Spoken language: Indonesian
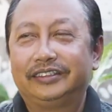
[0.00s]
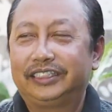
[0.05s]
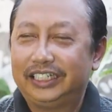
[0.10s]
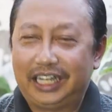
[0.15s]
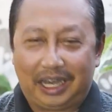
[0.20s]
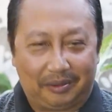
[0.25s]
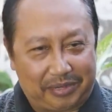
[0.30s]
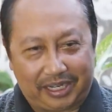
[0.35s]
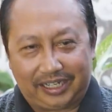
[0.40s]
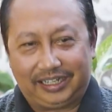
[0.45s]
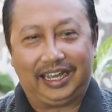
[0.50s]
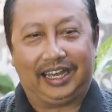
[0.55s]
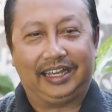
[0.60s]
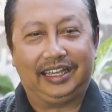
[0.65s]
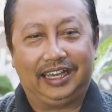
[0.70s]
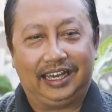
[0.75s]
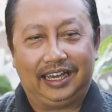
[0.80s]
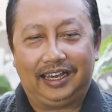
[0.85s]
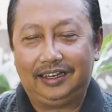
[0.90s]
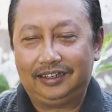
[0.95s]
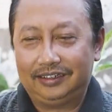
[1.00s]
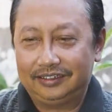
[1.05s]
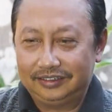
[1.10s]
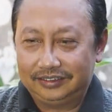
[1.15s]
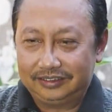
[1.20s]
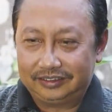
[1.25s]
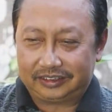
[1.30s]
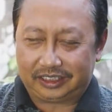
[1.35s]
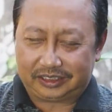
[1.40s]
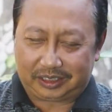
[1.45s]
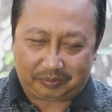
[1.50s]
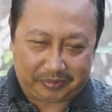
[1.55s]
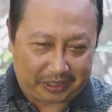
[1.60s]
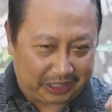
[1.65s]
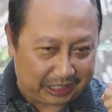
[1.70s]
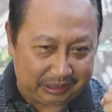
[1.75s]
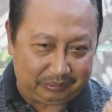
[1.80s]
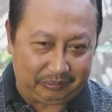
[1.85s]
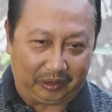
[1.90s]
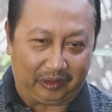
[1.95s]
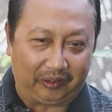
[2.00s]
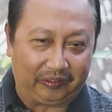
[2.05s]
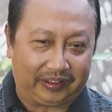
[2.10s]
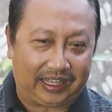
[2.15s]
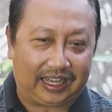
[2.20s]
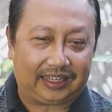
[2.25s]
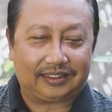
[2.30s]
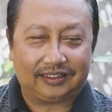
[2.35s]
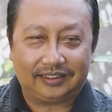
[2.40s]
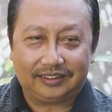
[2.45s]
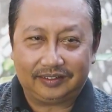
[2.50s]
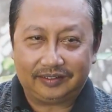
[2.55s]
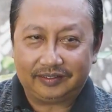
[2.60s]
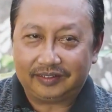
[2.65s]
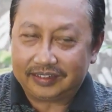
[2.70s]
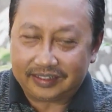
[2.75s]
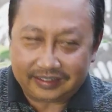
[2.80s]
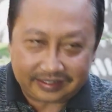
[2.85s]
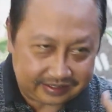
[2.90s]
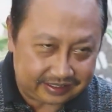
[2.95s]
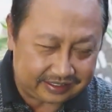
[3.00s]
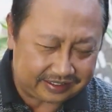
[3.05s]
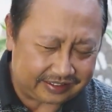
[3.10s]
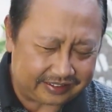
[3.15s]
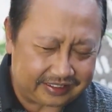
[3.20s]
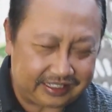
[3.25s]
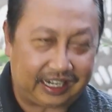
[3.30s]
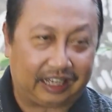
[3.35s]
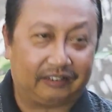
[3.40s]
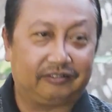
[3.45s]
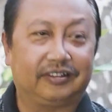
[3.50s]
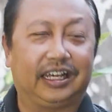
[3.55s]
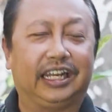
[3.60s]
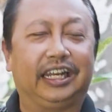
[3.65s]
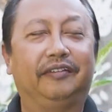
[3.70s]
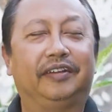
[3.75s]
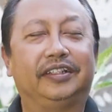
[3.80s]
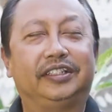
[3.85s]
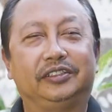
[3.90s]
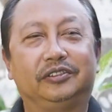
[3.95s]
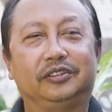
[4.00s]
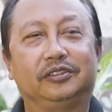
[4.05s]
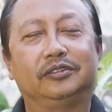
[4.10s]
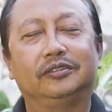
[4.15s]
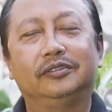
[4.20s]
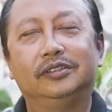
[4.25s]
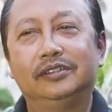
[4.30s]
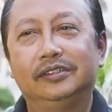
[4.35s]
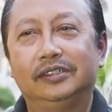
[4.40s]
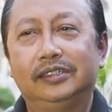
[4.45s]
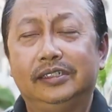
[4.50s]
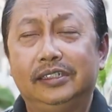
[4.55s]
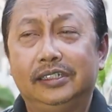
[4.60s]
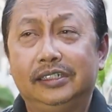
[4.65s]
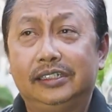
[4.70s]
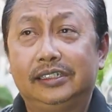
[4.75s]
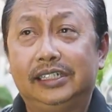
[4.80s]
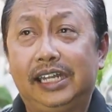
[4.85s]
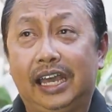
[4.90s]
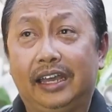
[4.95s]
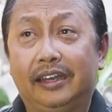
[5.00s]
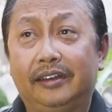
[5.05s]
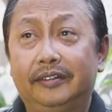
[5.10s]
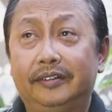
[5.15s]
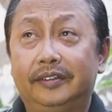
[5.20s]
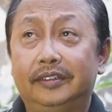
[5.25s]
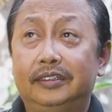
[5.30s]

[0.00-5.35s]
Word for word: tidak berdaya tetapi ingin berontak, dilakukan lewat itu. Nah,